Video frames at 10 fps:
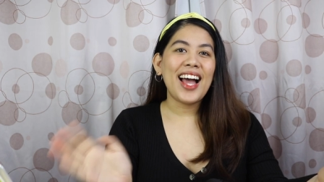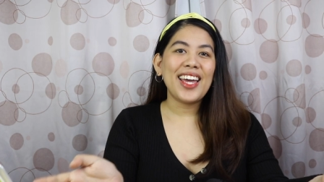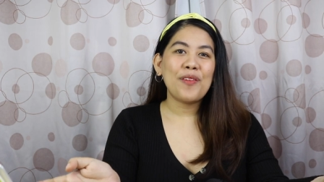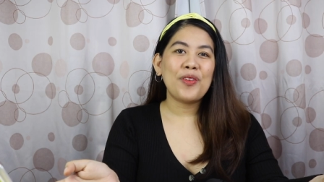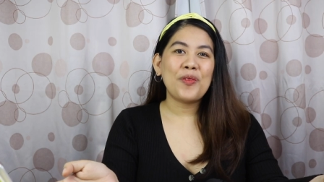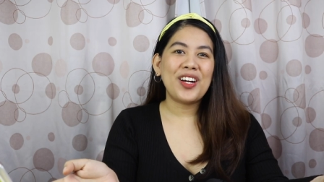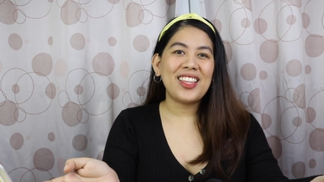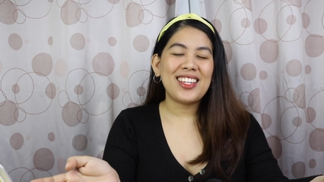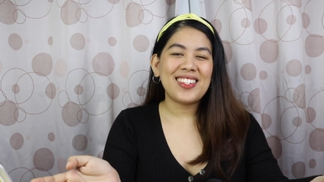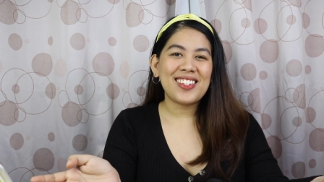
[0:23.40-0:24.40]
Hi everyone,
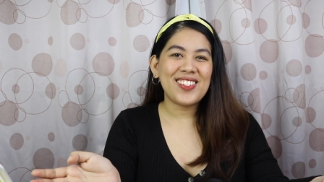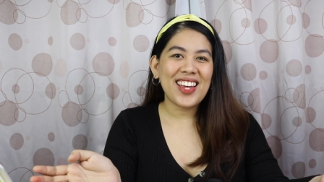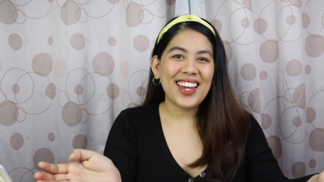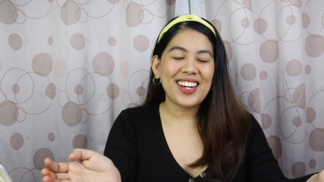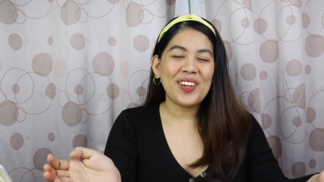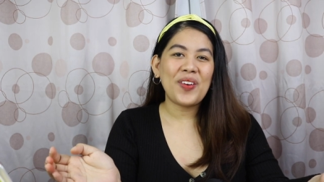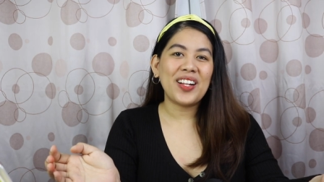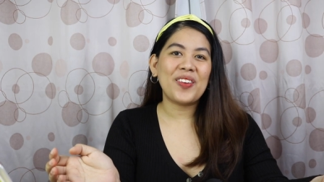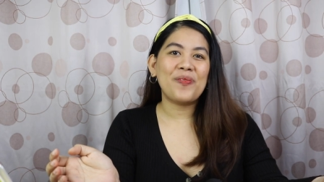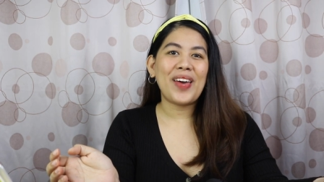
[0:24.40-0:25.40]
this is Jane and
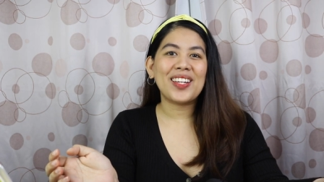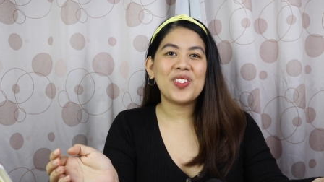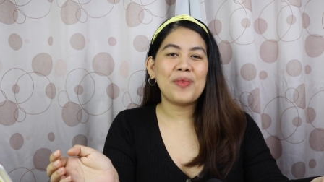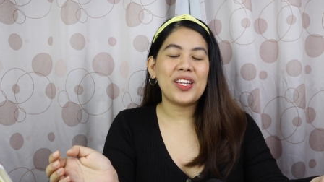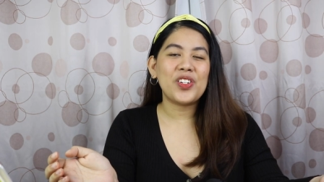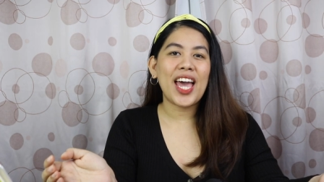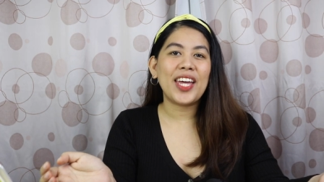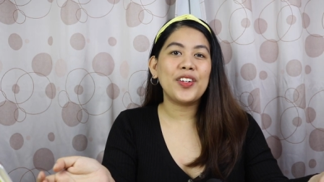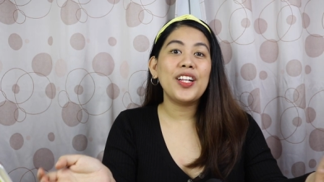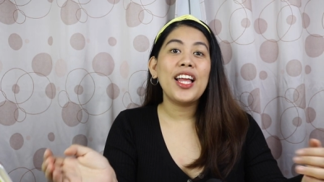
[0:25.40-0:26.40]
welcome back to my
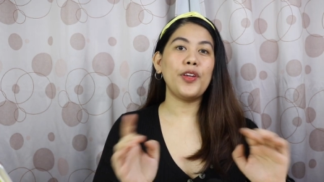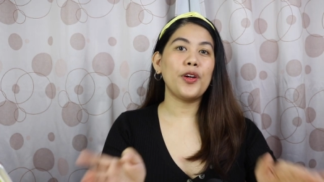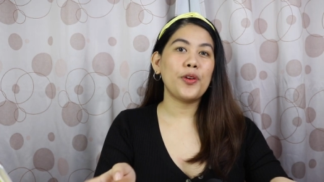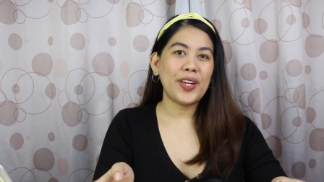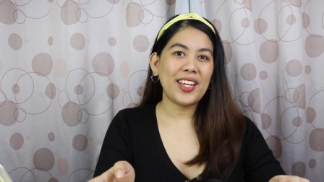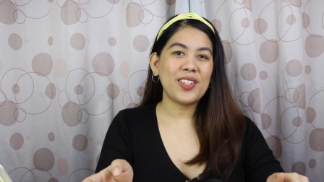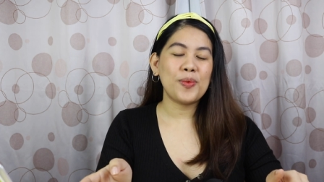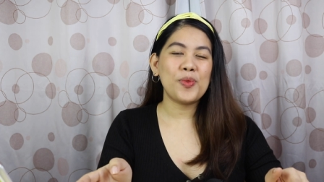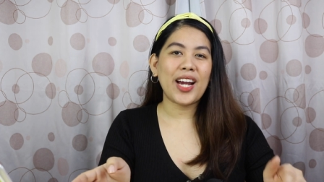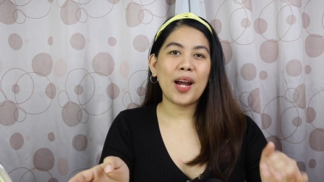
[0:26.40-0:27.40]
channel. If you're already a
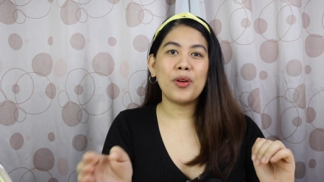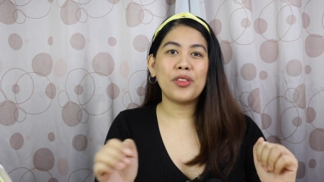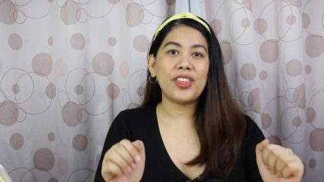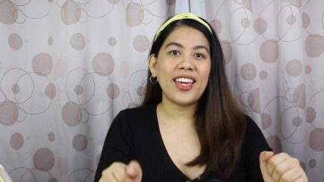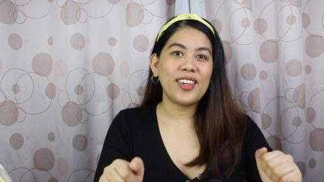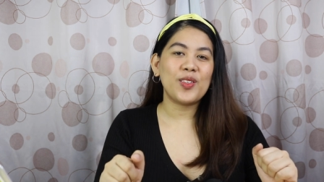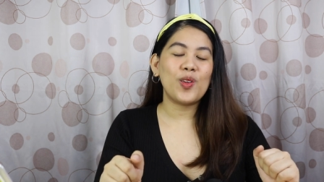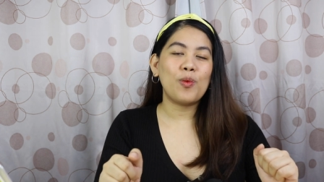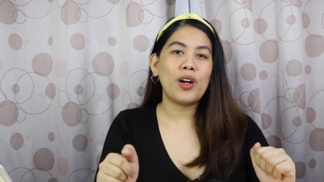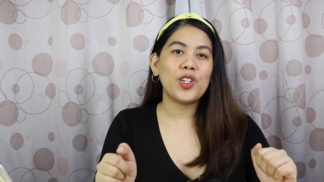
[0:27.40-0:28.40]
subscriber, thank you
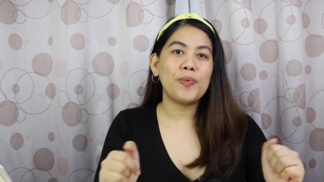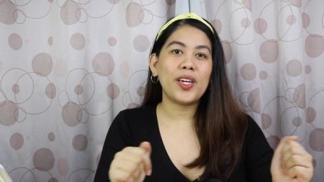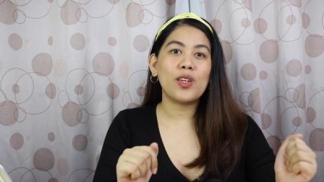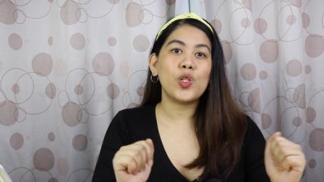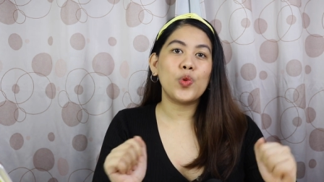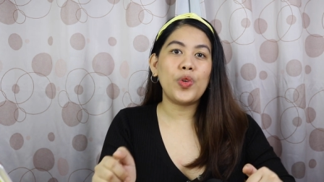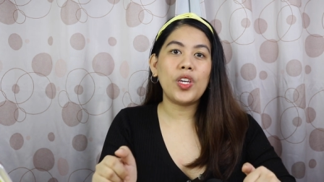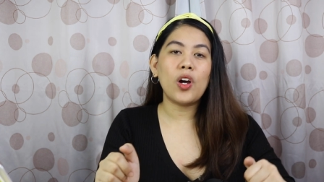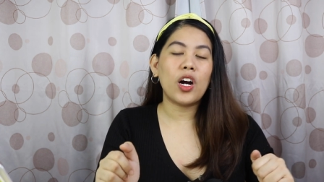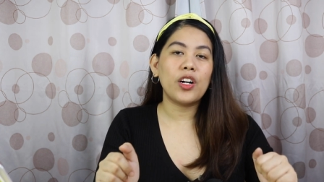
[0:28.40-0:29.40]
so much because
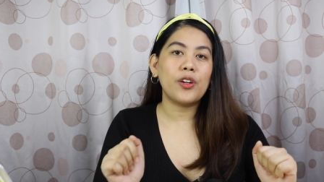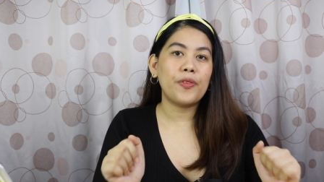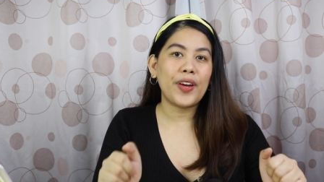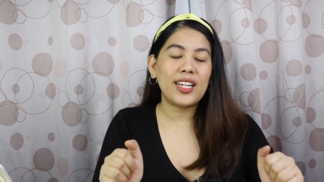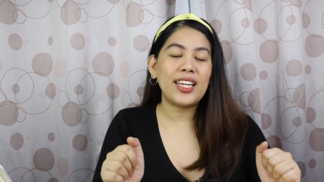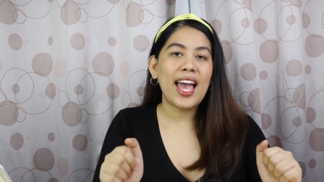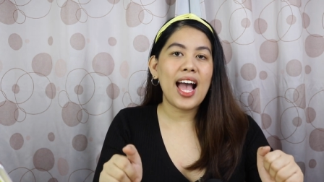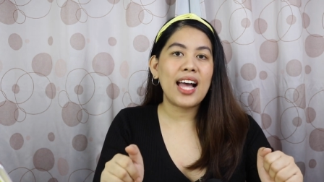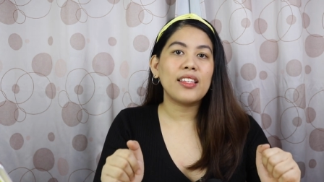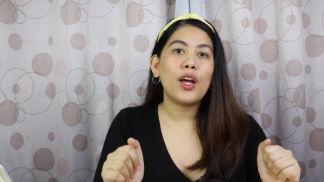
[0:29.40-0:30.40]
we are already
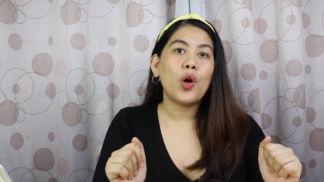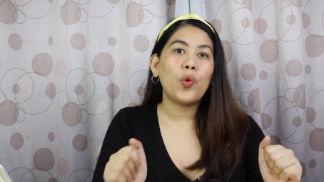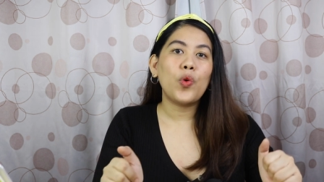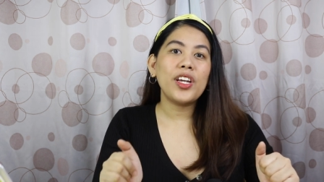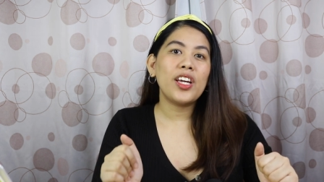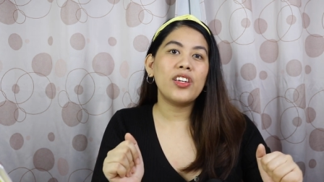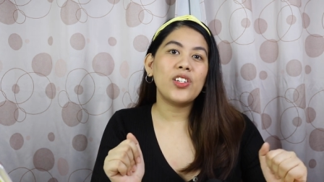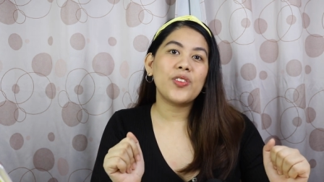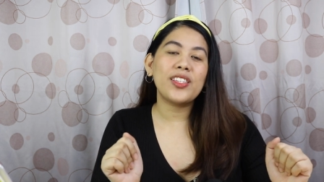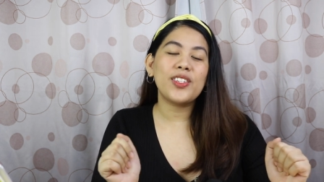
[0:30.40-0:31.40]
at
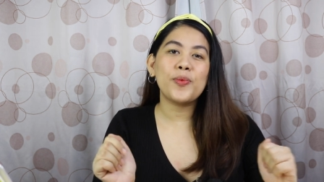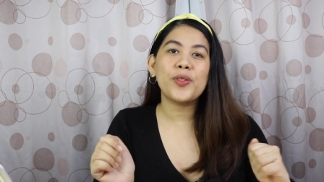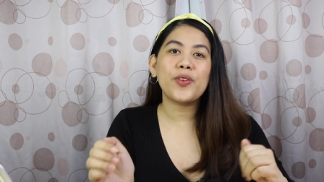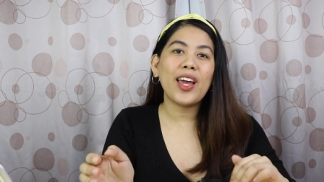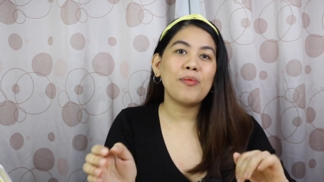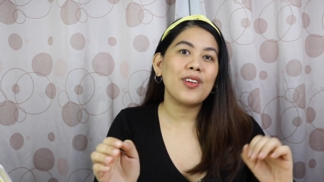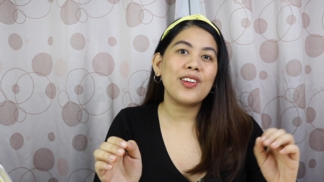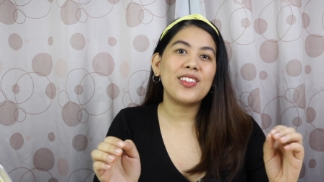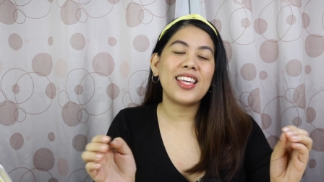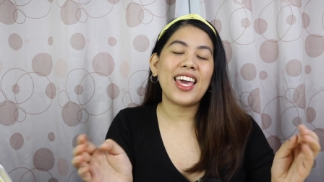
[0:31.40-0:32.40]
100
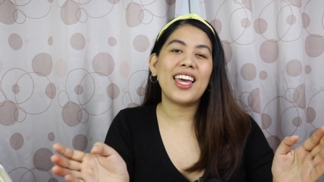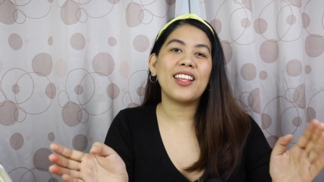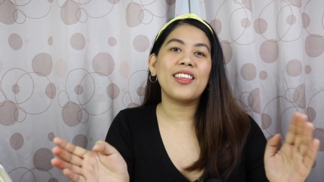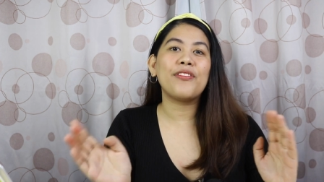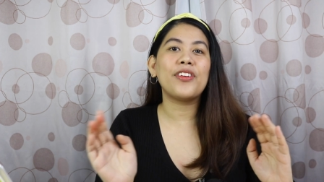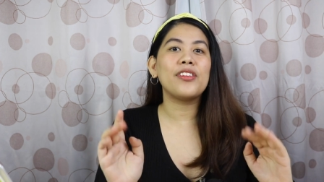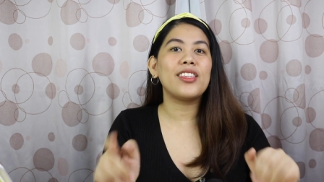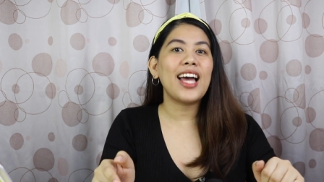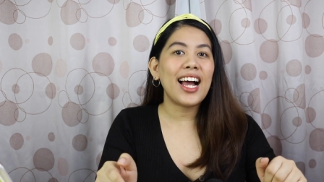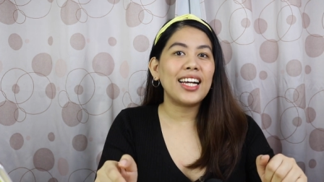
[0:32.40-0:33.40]
subscribers and for
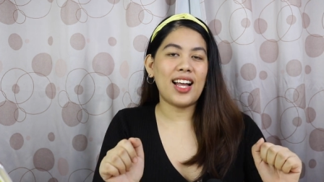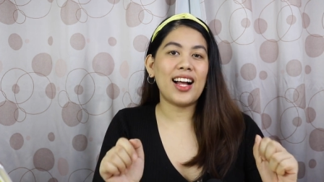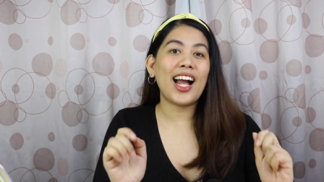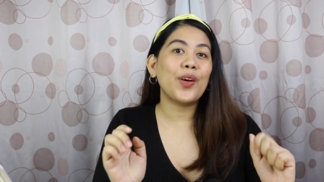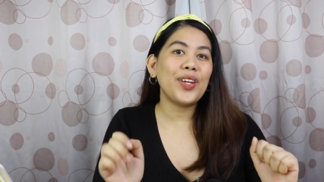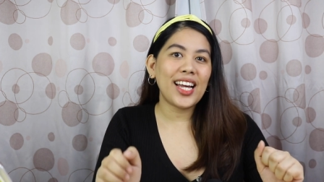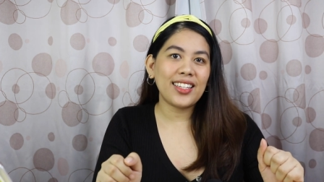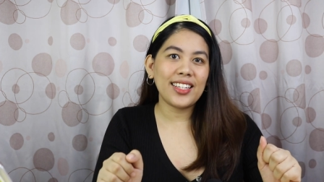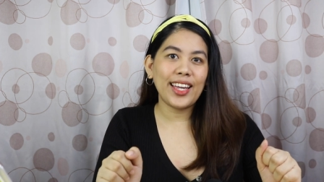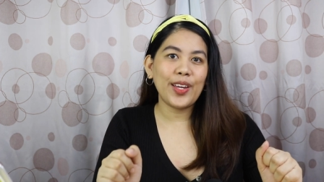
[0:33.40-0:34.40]
that, ang gagawin
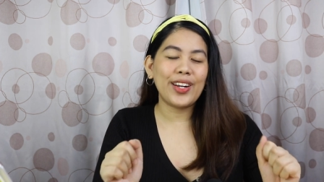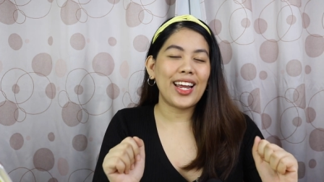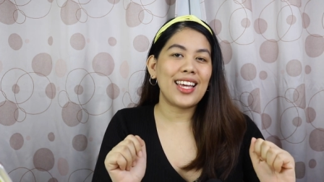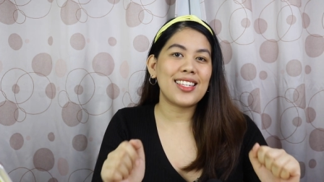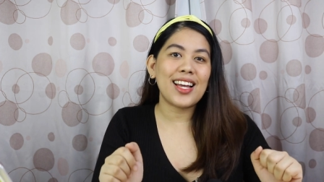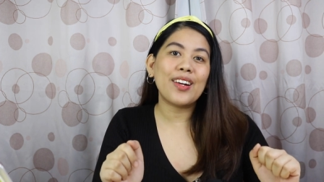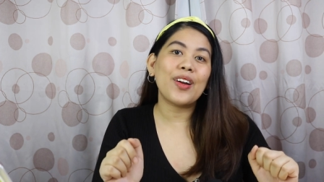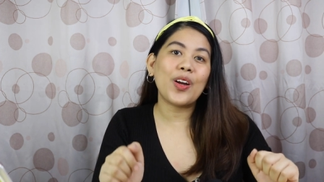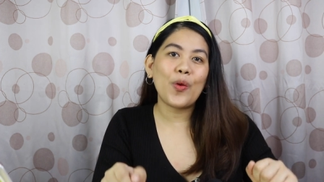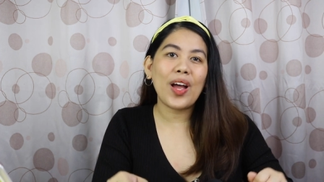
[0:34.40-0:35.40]
natin ngayon ay isang
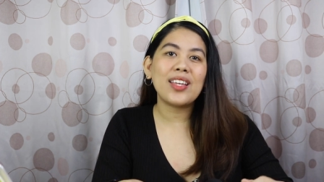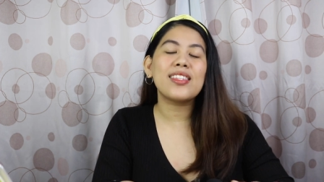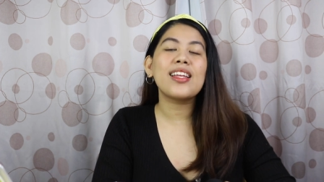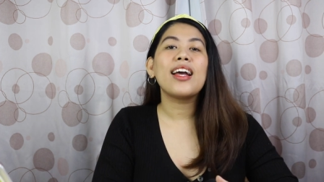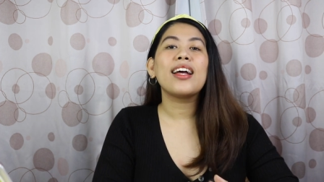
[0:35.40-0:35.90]
request